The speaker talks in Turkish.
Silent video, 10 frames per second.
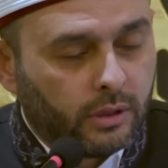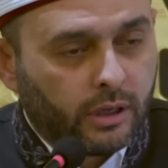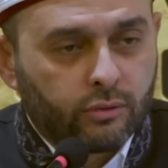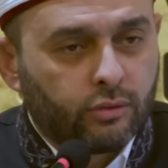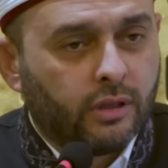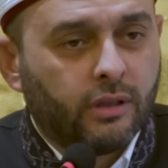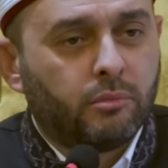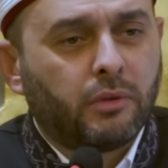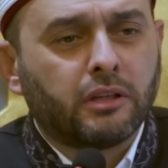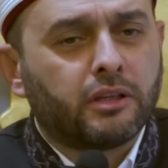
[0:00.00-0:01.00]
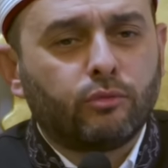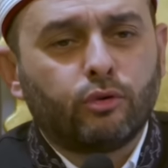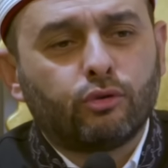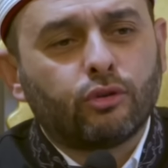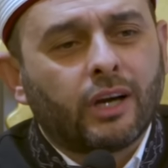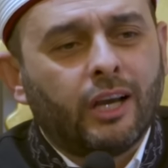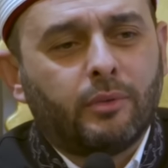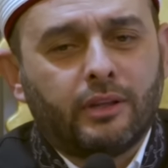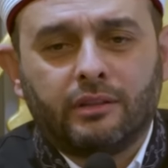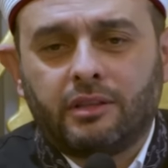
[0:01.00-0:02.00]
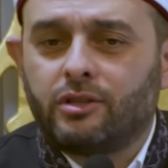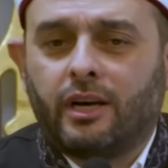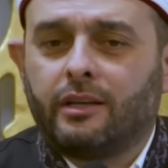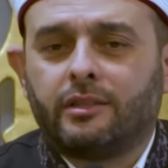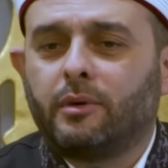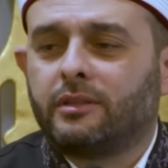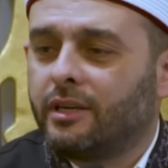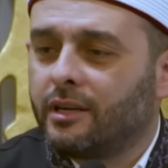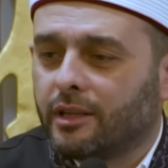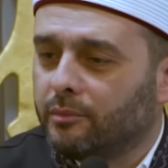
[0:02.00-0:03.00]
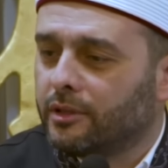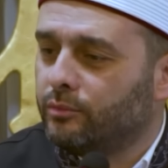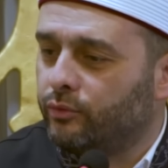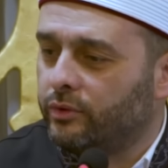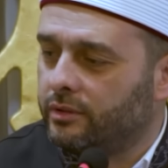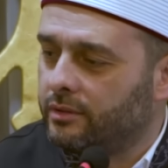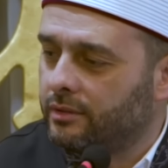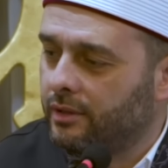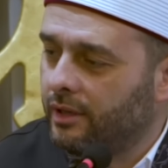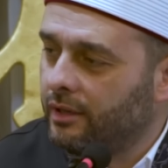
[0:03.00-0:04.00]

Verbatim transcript: Ya Resulallah malını mülkünü kaybeden, ticareti batıran adamdır müflis.